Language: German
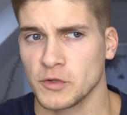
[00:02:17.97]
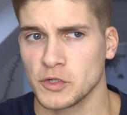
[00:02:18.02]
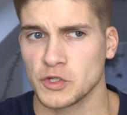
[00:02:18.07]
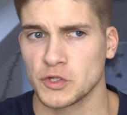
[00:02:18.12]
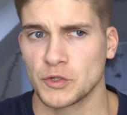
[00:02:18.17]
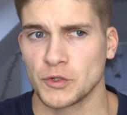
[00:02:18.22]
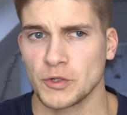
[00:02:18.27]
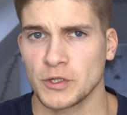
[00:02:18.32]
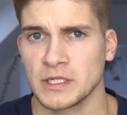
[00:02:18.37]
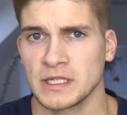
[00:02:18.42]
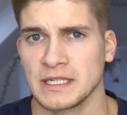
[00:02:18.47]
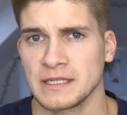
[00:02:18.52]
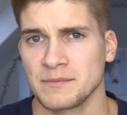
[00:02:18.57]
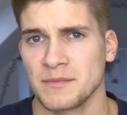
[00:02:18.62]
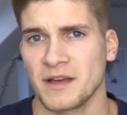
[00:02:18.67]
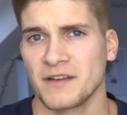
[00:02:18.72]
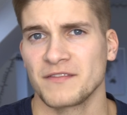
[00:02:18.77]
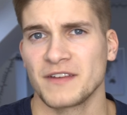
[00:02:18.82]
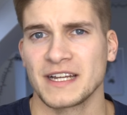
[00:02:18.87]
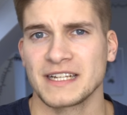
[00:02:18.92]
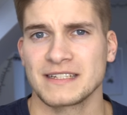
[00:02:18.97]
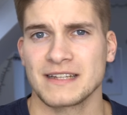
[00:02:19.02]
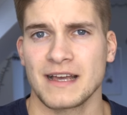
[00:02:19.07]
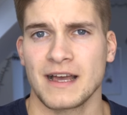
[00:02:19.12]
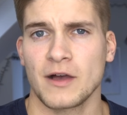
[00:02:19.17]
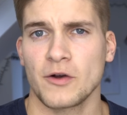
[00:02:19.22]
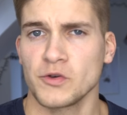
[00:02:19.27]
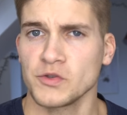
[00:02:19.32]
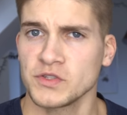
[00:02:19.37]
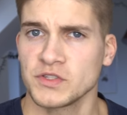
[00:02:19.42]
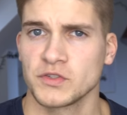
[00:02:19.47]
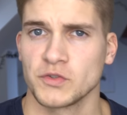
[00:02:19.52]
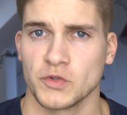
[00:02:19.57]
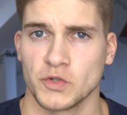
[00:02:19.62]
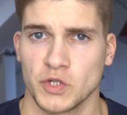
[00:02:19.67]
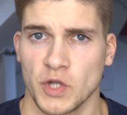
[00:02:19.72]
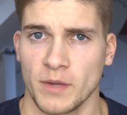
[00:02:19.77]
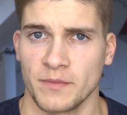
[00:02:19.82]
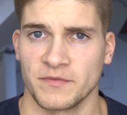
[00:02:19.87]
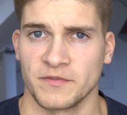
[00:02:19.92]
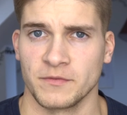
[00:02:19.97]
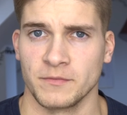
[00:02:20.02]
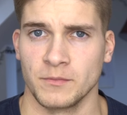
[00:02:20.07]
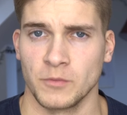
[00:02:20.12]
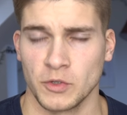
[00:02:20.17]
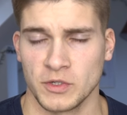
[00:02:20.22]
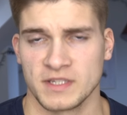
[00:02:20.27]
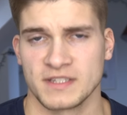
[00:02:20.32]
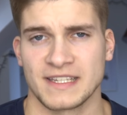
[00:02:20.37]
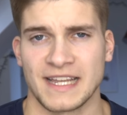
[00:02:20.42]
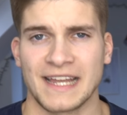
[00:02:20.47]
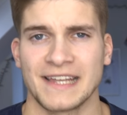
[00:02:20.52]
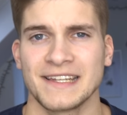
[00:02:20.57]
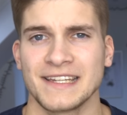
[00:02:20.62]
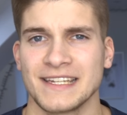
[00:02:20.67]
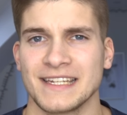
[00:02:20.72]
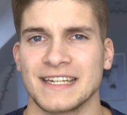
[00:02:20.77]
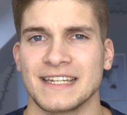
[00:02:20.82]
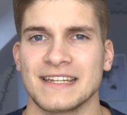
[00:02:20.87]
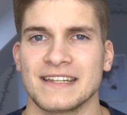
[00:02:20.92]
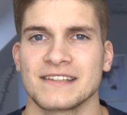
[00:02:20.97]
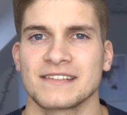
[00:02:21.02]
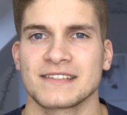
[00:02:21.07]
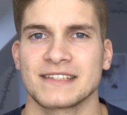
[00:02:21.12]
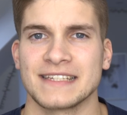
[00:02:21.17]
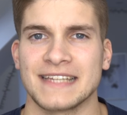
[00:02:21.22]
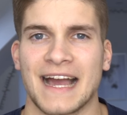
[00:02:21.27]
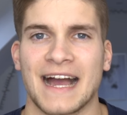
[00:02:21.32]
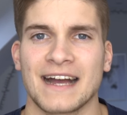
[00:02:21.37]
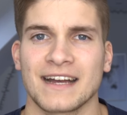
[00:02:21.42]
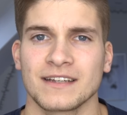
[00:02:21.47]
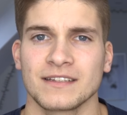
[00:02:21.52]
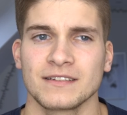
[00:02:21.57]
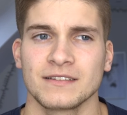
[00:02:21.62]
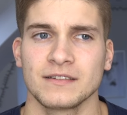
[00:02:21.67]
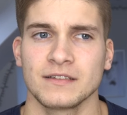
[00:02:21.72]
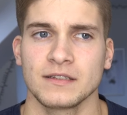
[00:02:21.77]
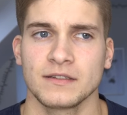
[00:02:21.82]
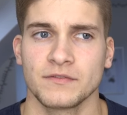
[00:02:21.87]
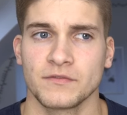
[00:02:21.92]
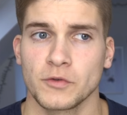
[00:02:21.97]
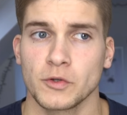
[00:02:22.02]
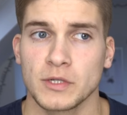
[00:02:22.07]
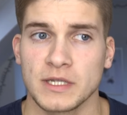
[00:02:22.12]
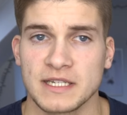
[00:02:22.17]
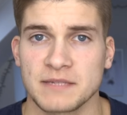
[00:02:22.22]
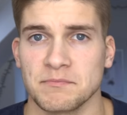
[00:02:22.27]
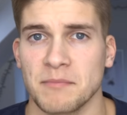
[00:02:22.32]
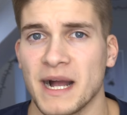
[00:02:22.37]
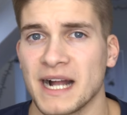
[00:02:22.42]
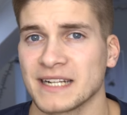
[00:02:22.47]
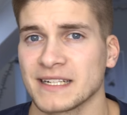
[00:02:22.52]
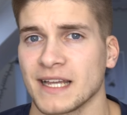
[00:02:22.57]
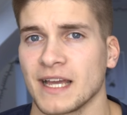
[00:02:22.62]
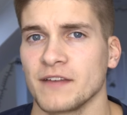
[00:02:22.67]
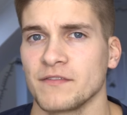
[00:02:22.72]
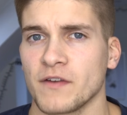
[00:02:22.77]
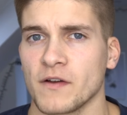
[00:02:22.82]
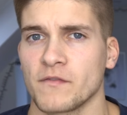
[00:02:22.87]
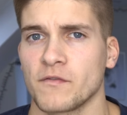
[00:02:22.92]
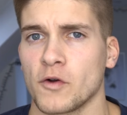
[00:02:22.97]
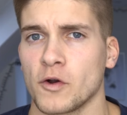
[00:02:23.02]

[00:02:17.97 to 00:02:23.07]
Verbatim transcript: für Stück immer weiter auszuschöpfen und es dann in den nächsten Jahren in wirklich marktreifer